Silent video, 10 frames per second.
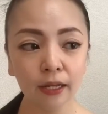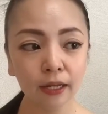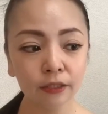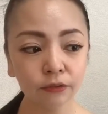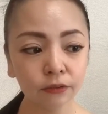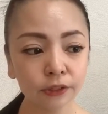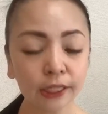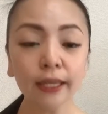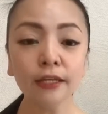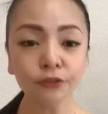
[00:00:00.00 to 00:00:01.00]
あの茶
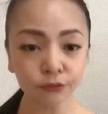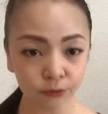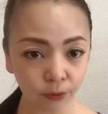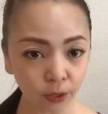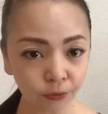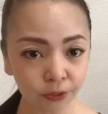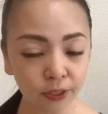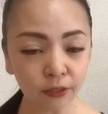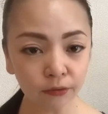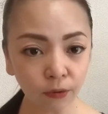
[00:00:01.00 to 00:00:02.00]
系色とかを着て
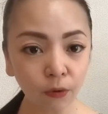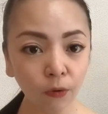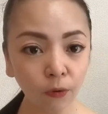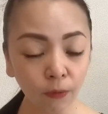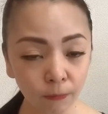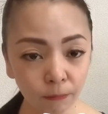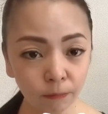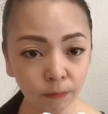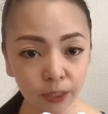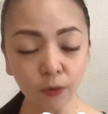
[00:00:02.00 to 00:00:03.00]
るとほ
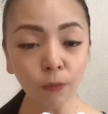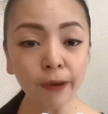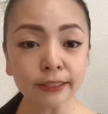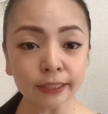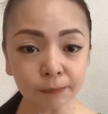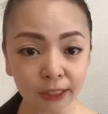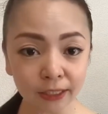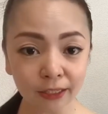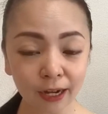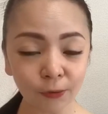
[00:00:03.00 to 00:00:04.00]
んまにおばあちゃんみた
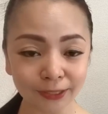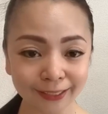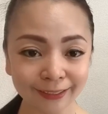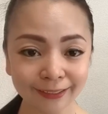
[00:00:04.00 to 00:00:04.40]
いな顔に